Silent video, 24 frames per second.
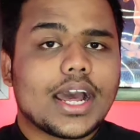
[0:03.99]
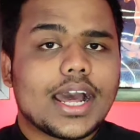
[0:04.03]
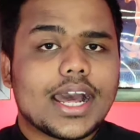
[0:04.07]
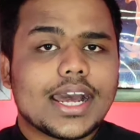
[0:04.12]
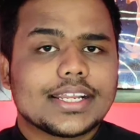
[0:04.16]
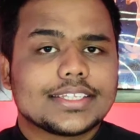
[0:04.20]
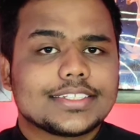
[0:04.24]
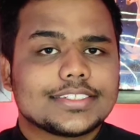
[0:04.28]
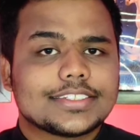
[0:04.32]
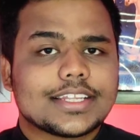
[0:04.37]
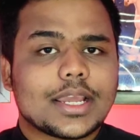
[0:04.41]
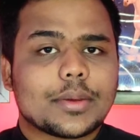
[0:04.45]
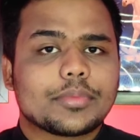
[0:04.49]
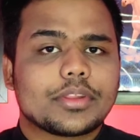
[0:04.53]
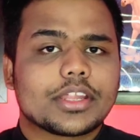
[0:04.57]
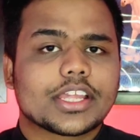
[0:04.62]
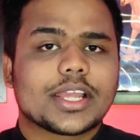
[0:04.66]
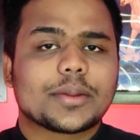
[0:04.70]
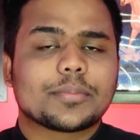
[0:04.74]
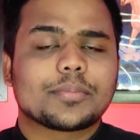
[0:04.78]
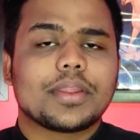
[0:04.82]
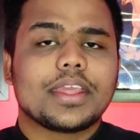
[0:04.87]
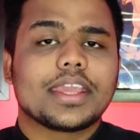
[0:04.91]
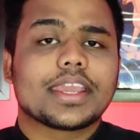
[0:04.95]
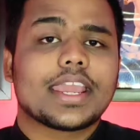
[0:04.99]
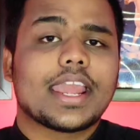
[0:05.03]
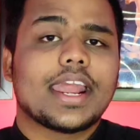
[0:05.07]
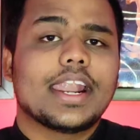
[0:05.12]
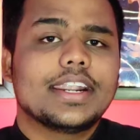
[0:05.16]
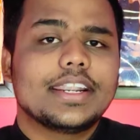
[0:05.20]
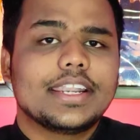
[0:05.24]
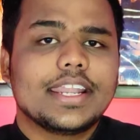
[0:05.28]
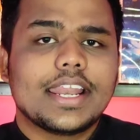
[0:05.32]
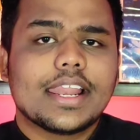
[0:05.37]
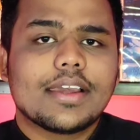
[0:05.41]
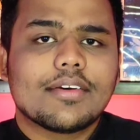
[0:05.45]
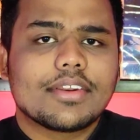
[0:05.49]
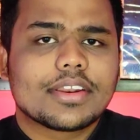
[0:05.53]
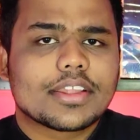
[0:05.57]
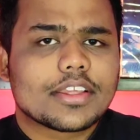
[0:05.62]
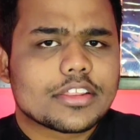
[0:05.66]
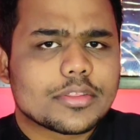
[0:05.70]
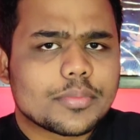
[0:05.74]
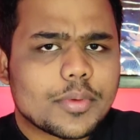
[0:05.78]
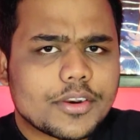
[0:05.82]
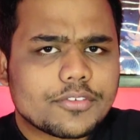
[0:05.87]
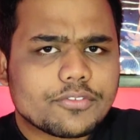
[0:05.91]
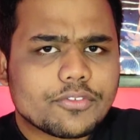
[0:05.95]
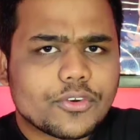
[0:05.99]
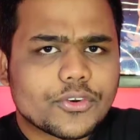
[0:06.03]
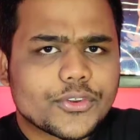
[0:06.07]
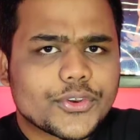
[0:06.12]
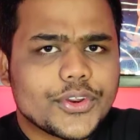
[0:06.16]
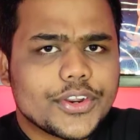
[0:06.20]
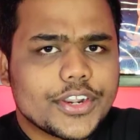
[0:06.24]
आज सैमसंग अपने एक एंटी लेवल के स्मार्टफोन